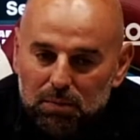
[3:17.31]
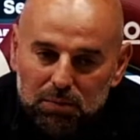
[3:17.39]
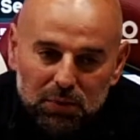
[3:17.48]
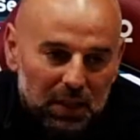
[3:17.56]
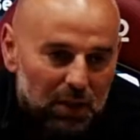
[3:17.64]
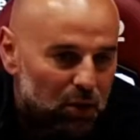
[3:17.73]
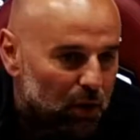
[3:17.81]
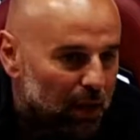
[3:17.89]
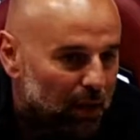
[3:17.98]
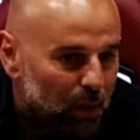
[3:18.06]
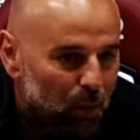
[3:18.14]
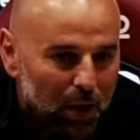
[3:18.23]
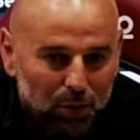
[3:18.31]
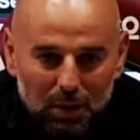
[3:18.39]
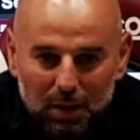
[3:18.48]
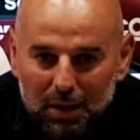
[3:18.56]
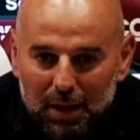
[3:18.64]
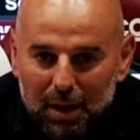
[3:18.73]
se gioca a
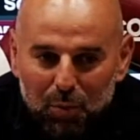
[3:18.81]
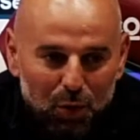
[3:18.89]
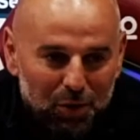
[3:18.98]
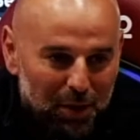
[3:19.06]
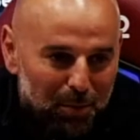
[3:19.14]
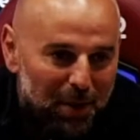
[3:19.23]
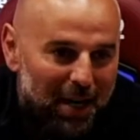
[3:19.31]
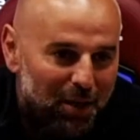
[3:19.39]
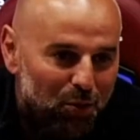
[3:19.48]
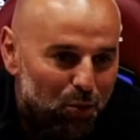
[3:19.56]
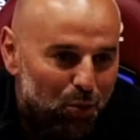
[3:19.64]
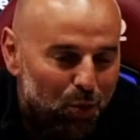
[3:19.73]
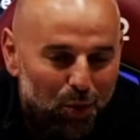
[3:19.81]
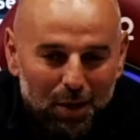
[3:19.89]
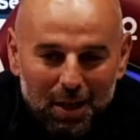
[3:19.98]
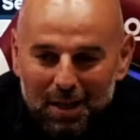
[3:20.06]
4-3 può sembrare solo